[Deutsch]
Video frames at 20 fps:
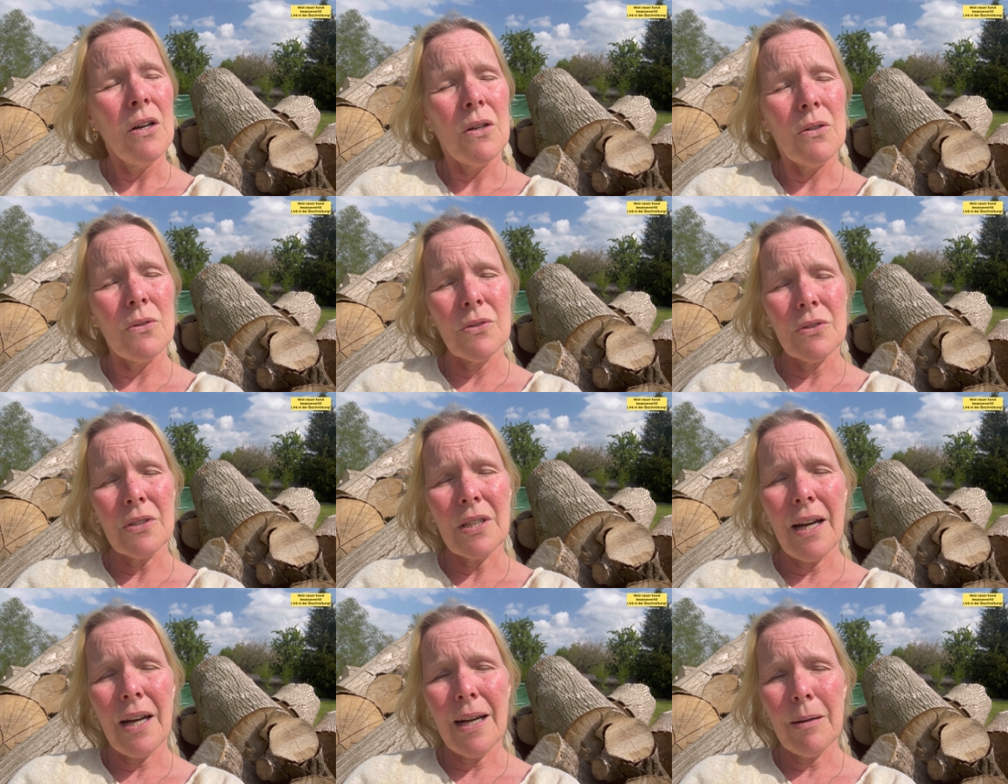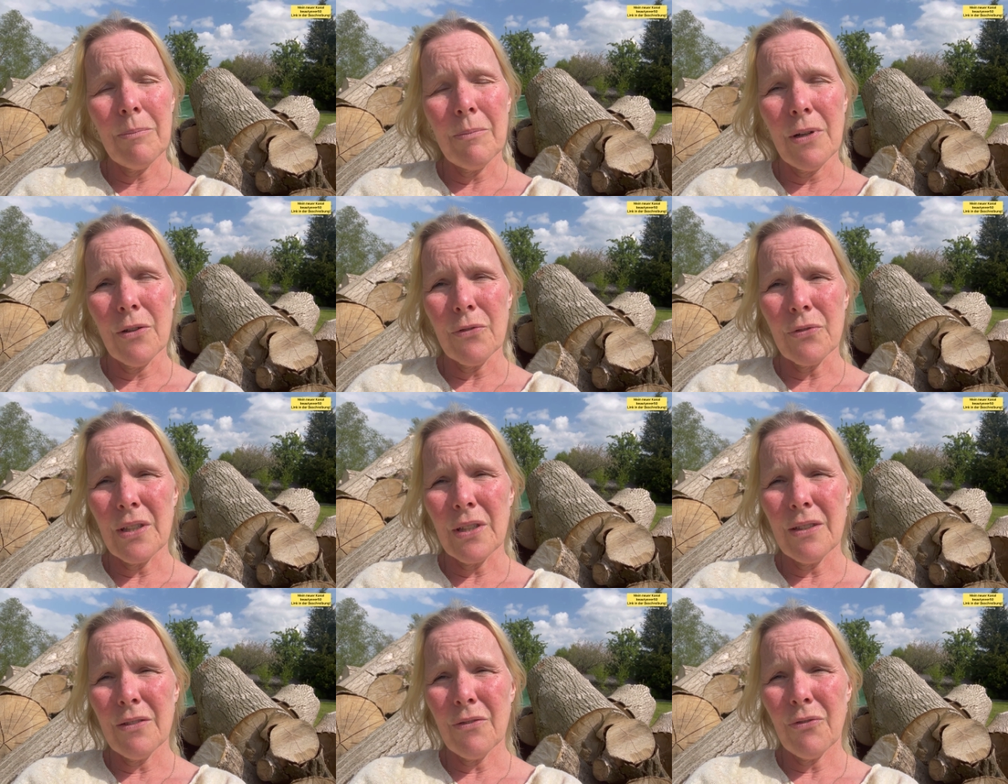und haben auf
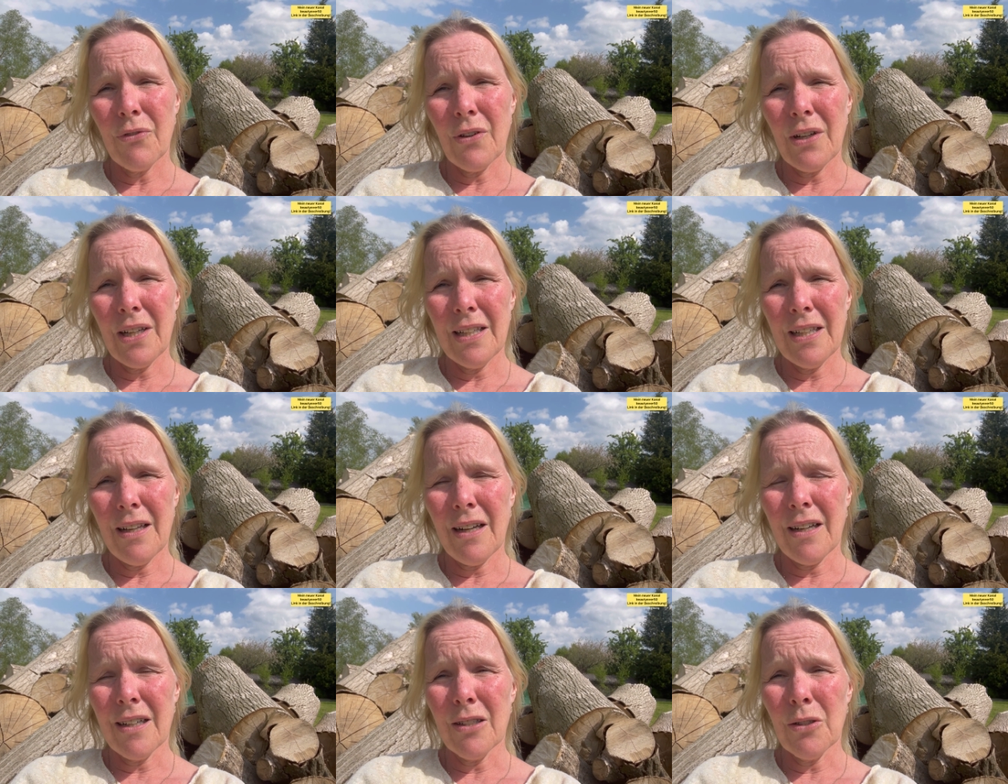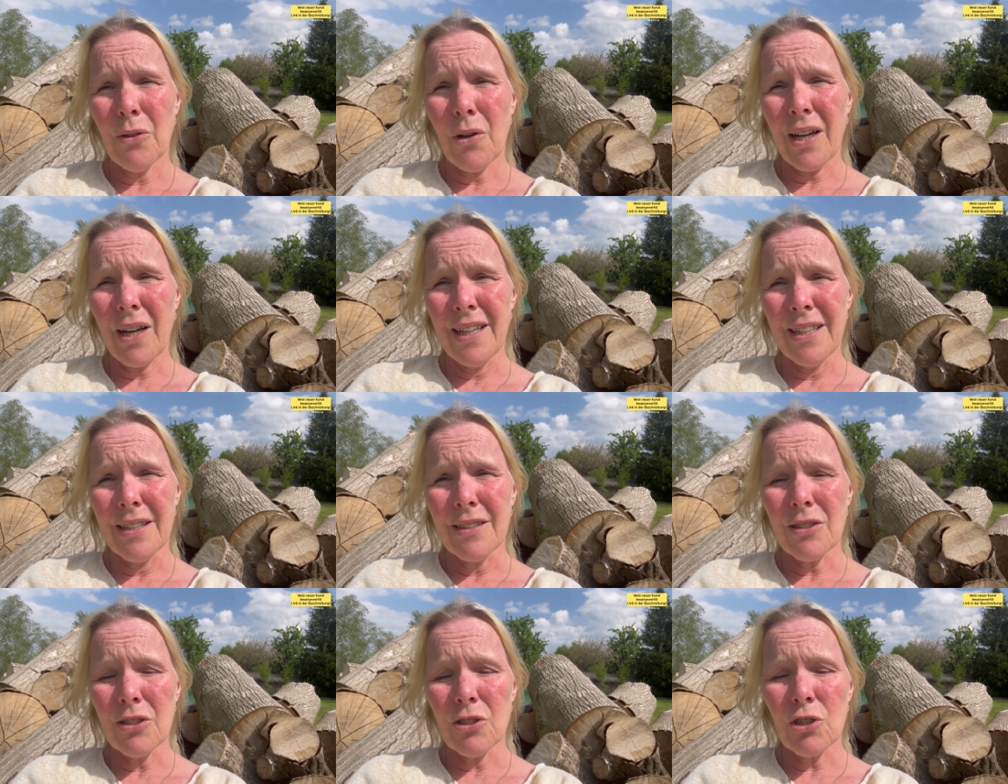jeden Fall auch
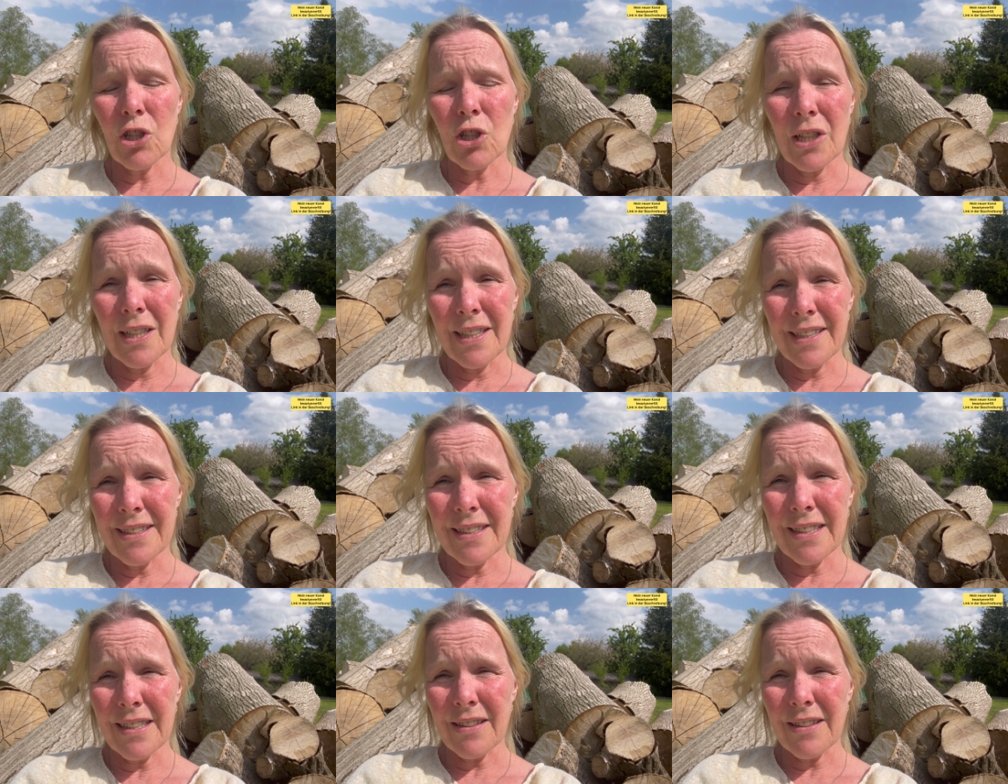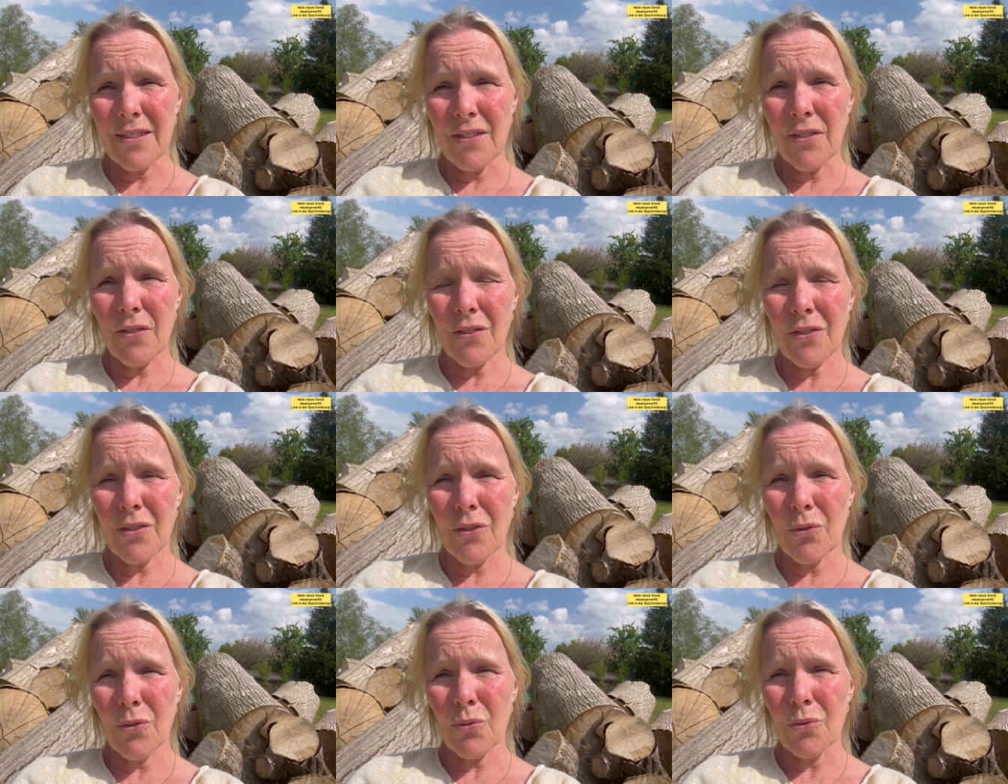ein schlechteres
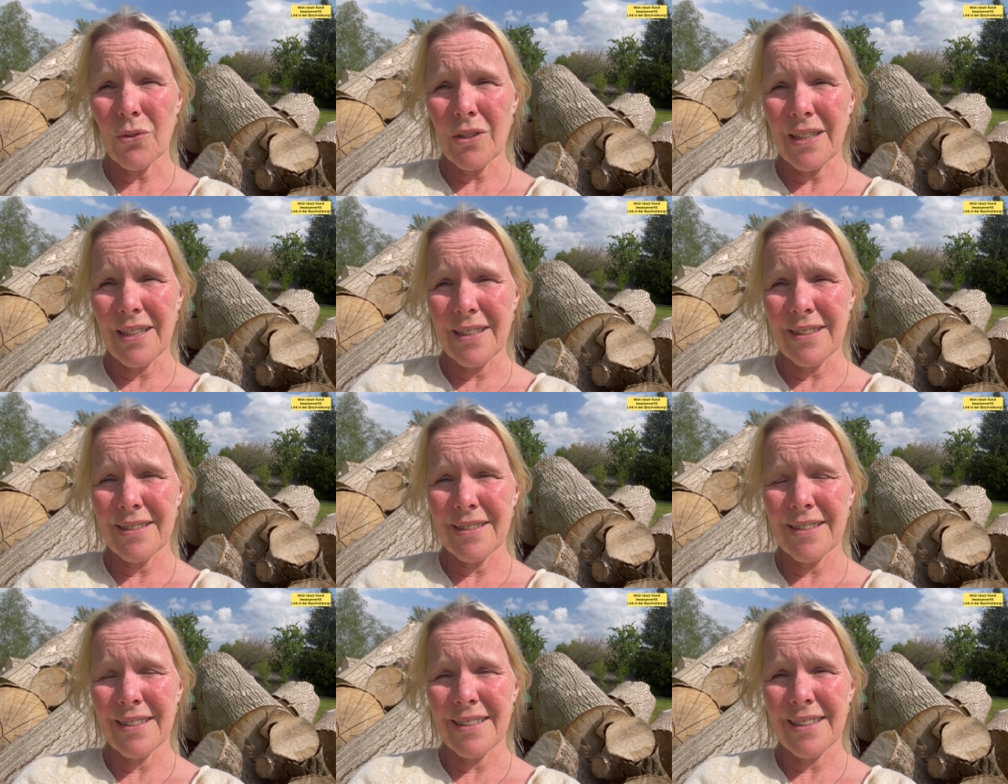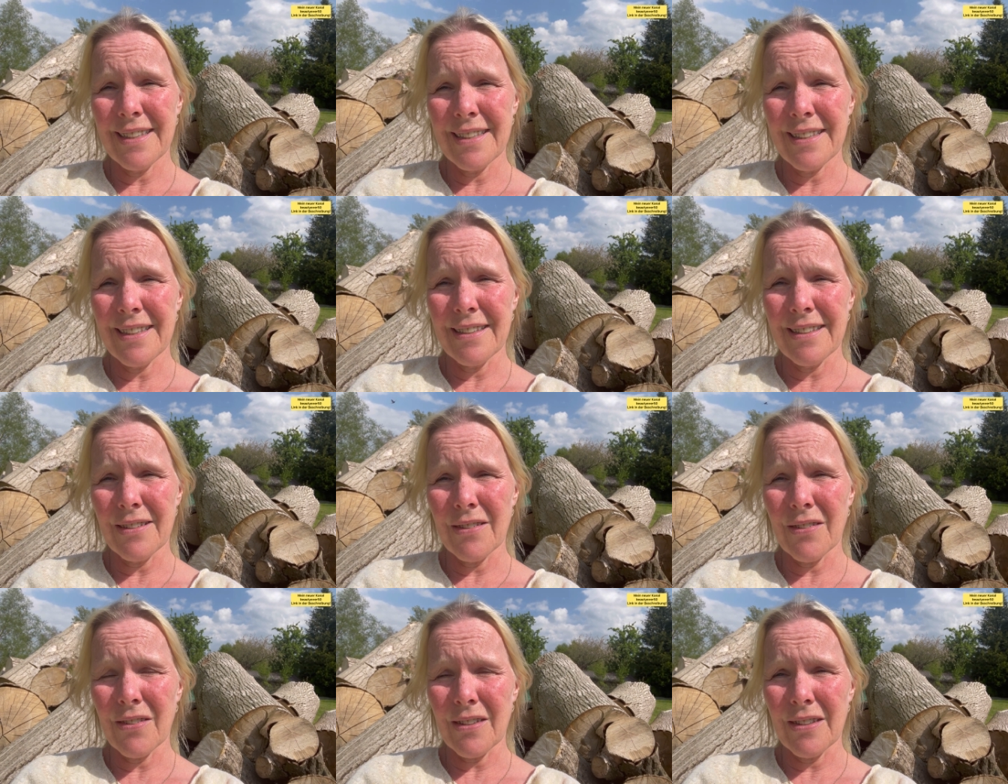
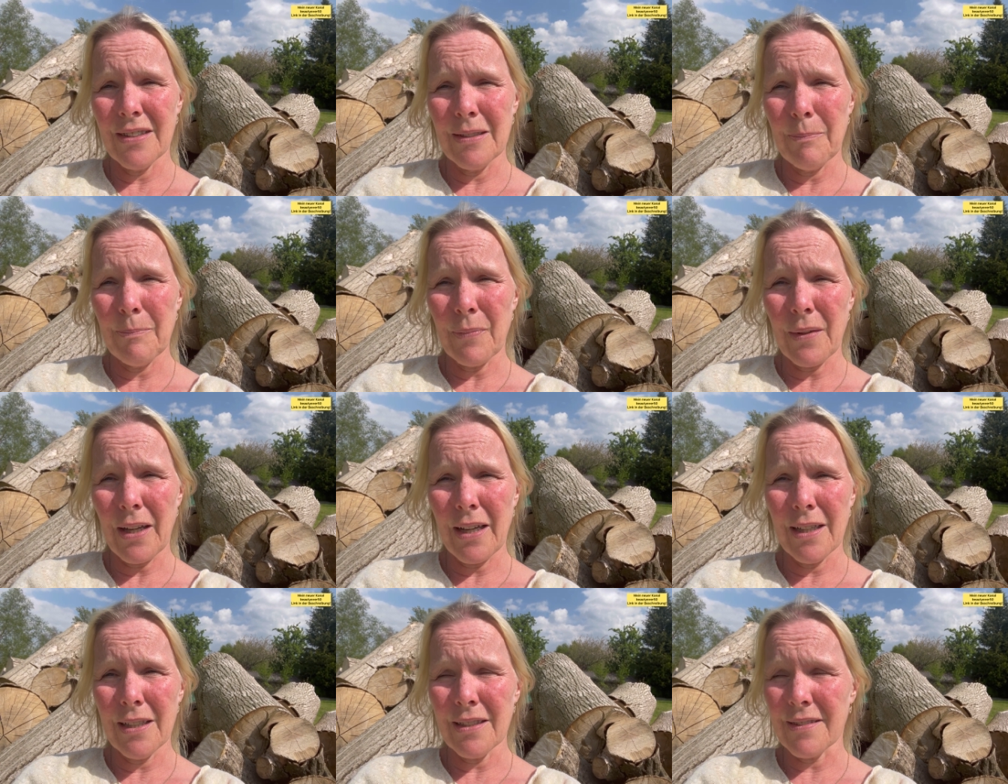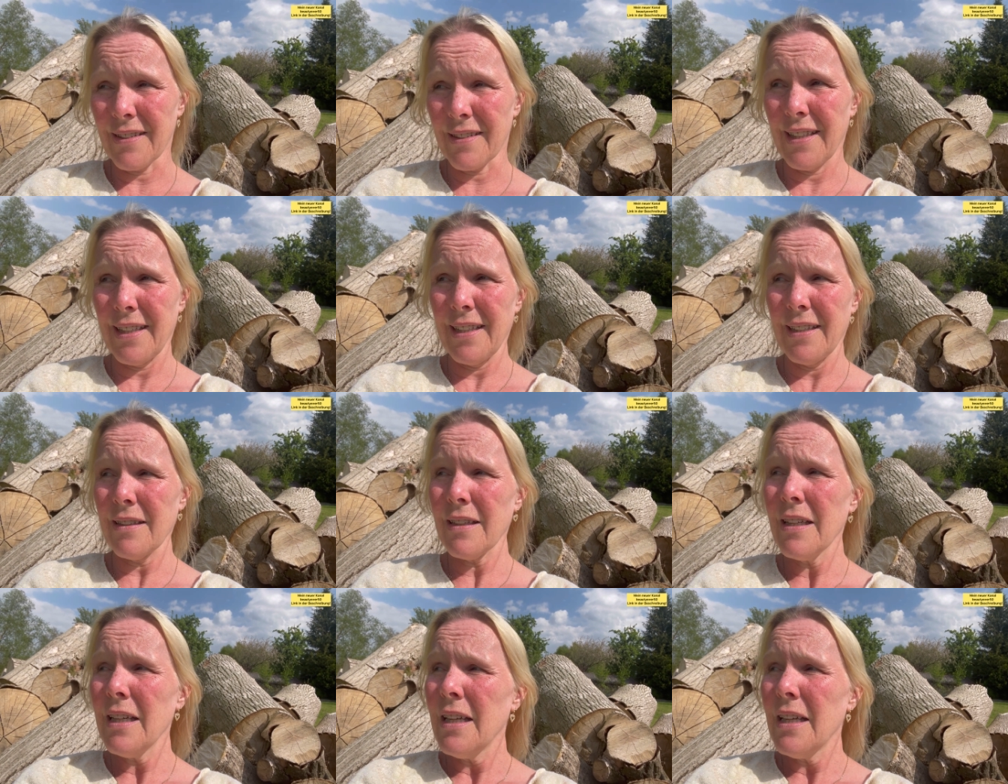gesundheitliches ähm, Dasein.